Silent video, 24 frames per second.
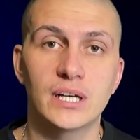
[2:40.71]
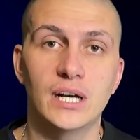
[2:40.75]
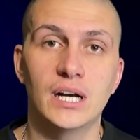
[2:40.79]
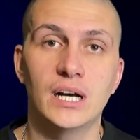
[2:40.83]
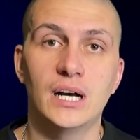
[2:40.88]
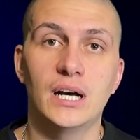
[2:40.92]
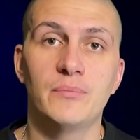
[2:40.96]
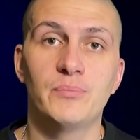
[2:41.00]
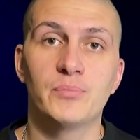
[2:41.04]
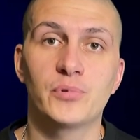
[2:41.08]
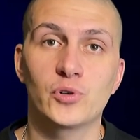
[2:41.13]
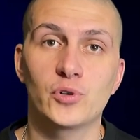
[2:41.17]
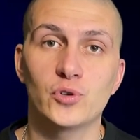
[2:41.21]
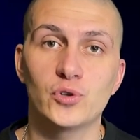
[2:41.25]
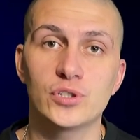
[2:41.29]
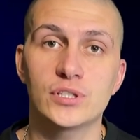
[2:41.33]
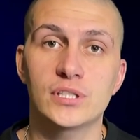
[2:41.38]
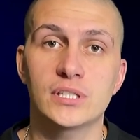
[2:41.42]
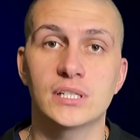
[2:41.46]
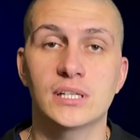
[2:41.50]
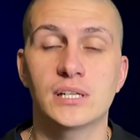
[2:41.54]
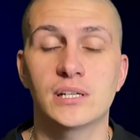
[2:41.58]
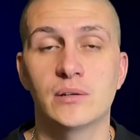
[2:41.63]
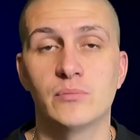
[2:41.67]
а
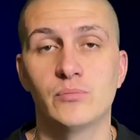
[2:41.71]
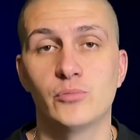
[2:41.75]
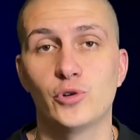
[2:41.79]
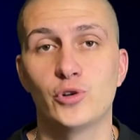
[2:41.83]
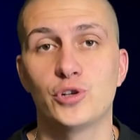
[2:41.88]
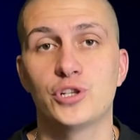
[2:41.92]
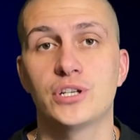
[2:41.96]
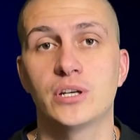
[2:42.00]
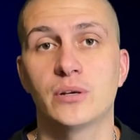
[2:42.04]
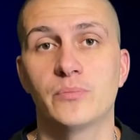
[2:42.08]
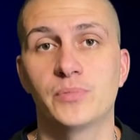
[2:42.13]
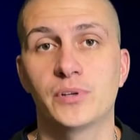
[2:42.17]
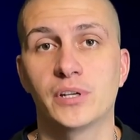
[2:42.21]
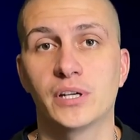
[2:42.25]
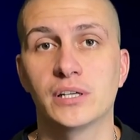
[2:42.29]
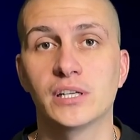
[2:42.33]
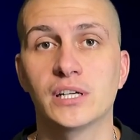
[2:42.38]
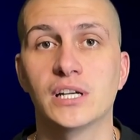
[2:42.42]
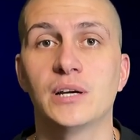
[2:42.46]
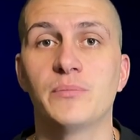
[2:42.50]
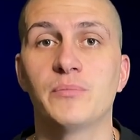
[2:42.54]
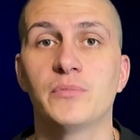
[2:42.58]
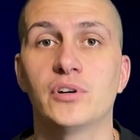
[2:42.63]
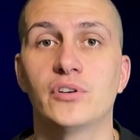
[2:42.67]
просто рабочая
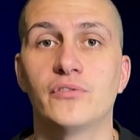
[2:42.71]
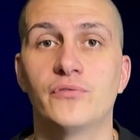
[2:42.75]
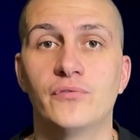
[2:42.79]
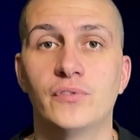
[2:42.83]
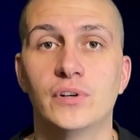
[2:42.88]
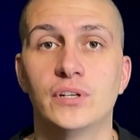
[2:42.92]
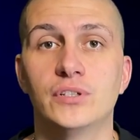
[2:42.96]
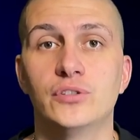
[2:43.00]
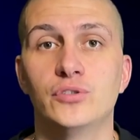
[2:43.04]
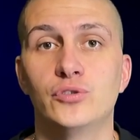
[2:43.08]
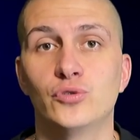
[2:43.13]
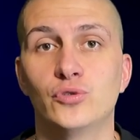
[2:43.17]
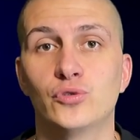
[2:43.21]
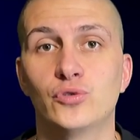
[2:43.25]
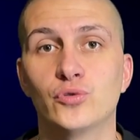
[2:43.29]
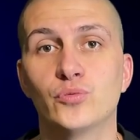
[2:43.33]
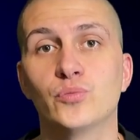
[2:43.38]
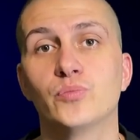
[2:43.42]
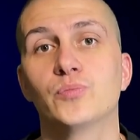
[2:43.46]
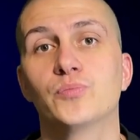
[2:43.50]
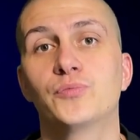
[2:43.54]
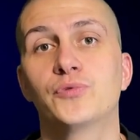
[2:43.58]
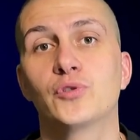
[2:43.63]
программа в YouTube.